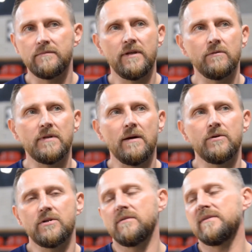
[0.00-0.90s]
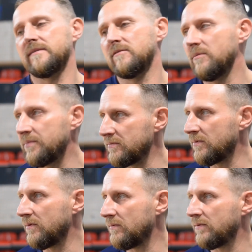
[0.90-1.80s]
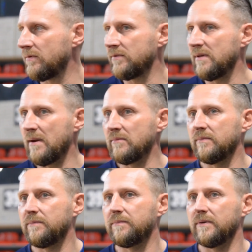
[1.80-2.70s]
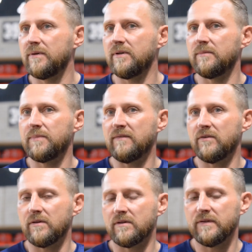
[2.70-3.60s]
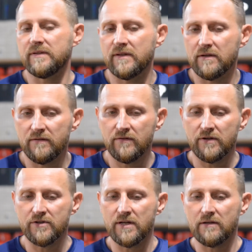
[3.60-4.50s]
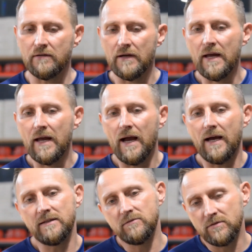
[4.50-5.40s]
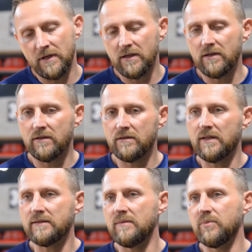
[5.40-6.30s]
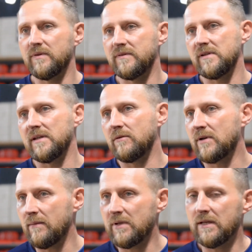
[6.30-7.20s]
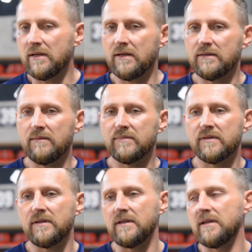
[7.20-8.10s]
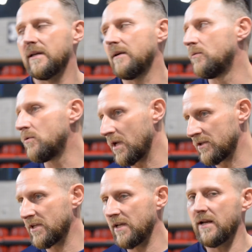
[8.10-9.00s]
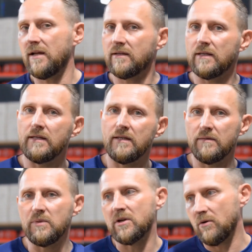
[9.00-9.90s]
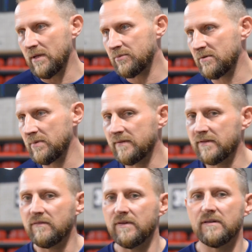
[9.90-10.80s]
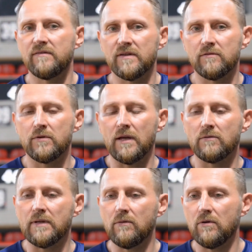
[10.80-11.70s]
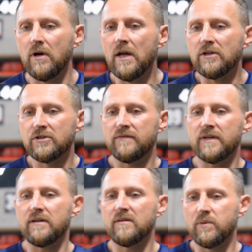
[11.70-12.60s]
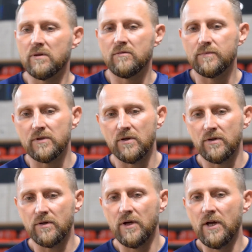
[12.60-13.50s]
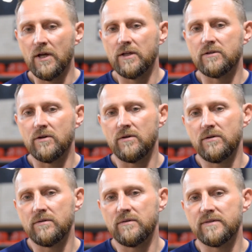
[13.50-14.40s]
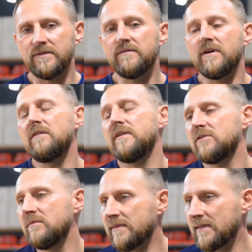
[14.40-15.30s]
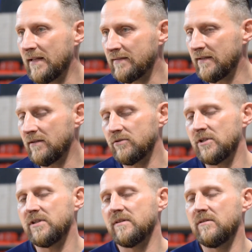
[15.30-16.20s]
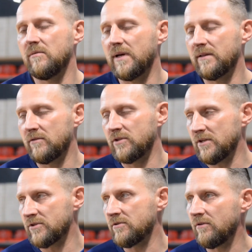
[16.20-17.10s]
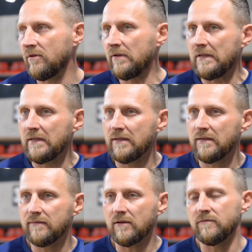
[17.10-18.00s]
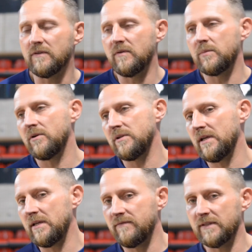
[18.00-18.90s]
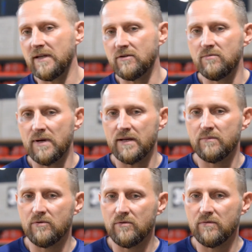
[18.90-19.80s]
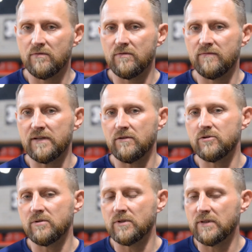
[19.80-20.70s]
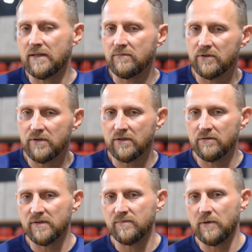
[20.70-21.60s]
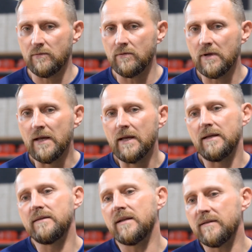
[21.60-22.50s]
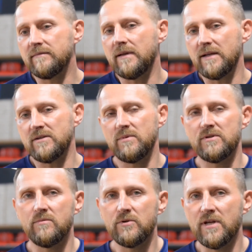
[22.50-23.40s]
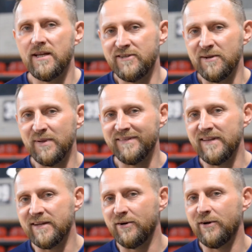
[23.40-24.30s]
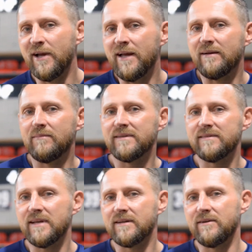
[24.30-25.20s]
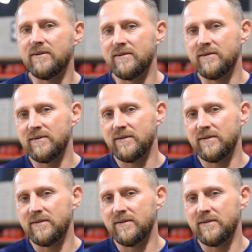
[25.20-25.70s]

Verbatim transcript: nie udało się go zastąpić, bo, bo nie mamy e, prawo rozgrywającego leworęcznego, ale tutaj e, na tej pozycji grał Kamil Adamski i grał Łukasz Gerak i Mikołaj Przybylski, więc, więc tutaj udało się w jakiś sposób to, to zniwelować tą stratę, chociaż jest to bardzo ciężko i zarówno w obronie i w ataku Marek był wartością dodaną do tego zespołu i teraz na razie będziemy musieli się bez niego, bez niego